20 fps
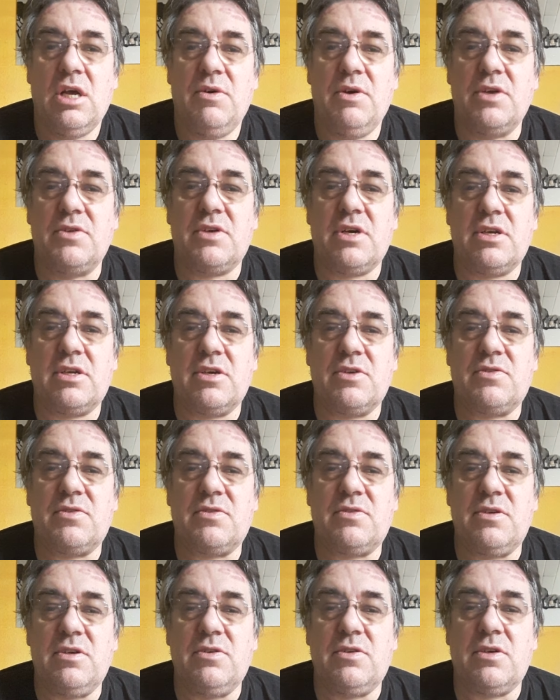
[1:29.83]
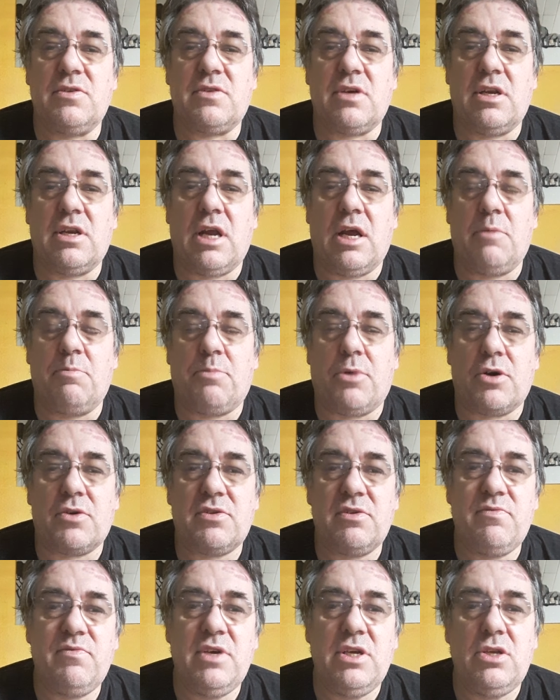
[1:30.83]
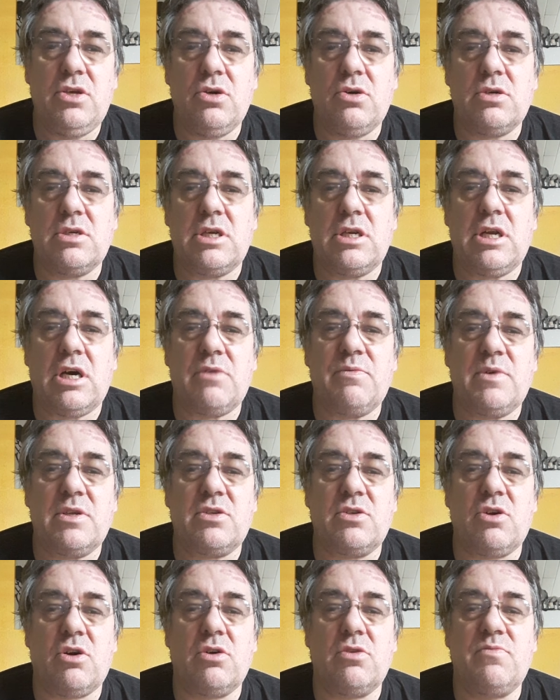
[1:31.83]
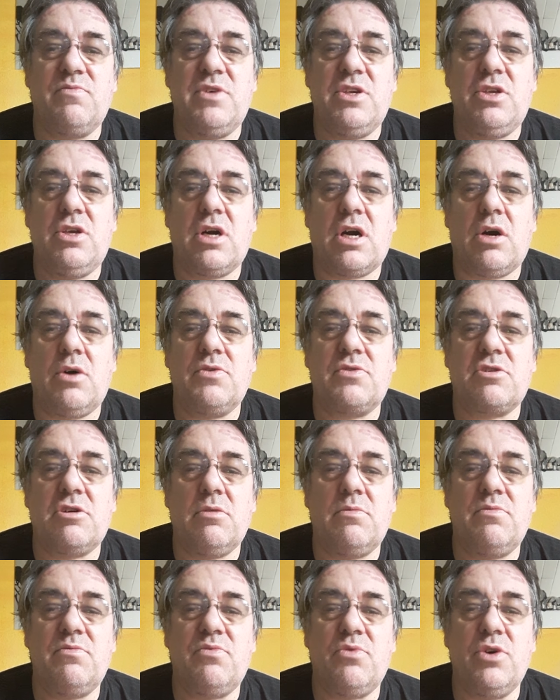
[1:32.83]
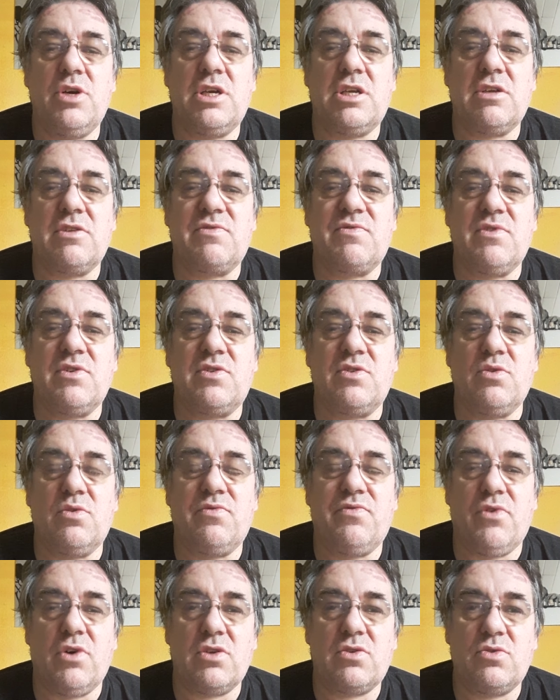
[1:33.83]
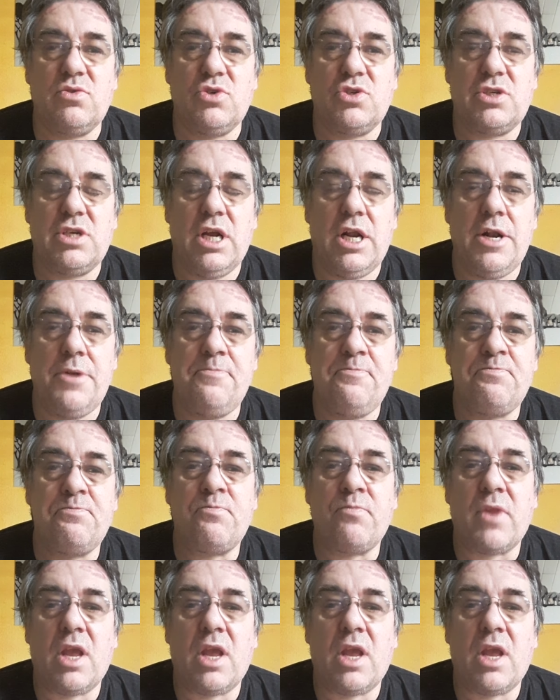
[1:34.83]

Ich sage, das ist jetzt ein Unboxing-Video. Danach wird noch ein Video rauskommen, wo ich das versuche vorzustellen.